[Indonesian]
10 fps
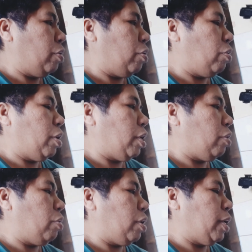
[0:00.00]
laundry
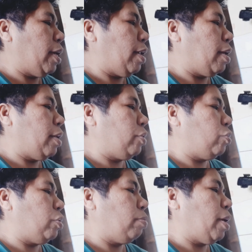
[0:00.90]
laundryan alias
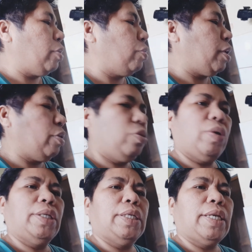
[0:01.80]
cuci baju karena
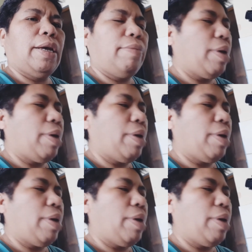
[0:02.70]
cuaca sangat